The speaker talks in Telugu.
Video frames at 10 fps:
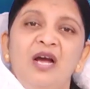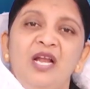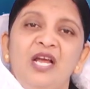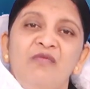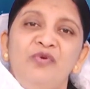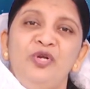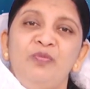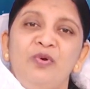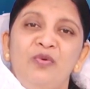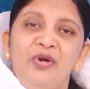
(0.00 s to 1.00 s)
అలా
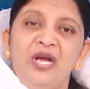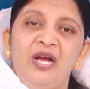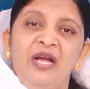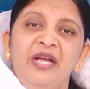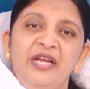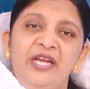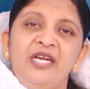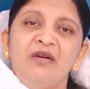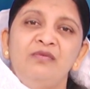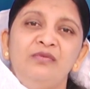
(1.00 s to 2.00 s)
ఉండిపోవుట
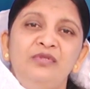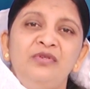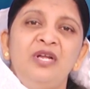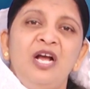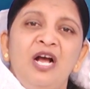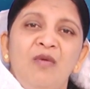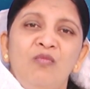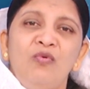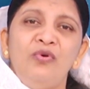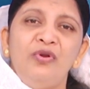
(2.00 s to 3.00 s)
ఇక ఉంటున్న ఆ
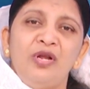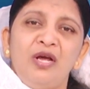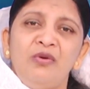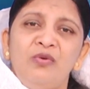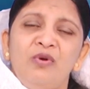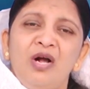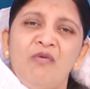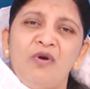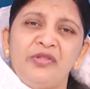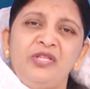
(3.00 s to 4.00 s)
మూడు రాళ్ళు ఆ
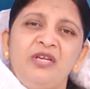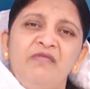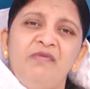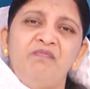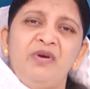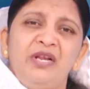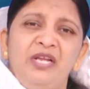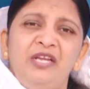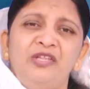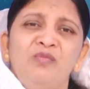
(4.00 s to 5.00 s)
వర్ధకి
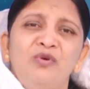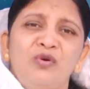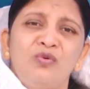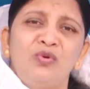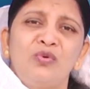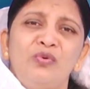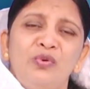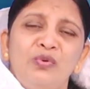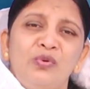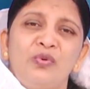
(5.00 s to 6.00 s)
విపరీతంగా
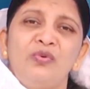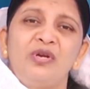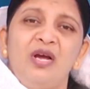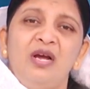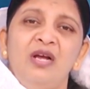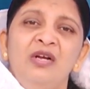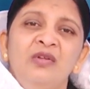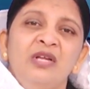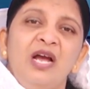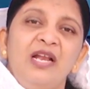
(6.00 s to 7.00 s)
కొట్టుకుంటూ కొట్టుకుంటా
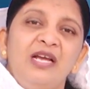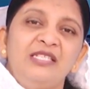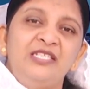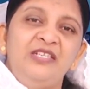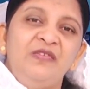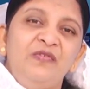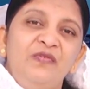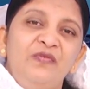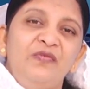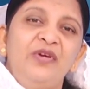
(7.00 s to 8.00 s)
అలా
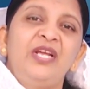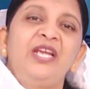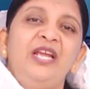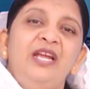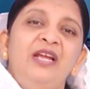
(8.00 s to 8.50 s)
చివరికి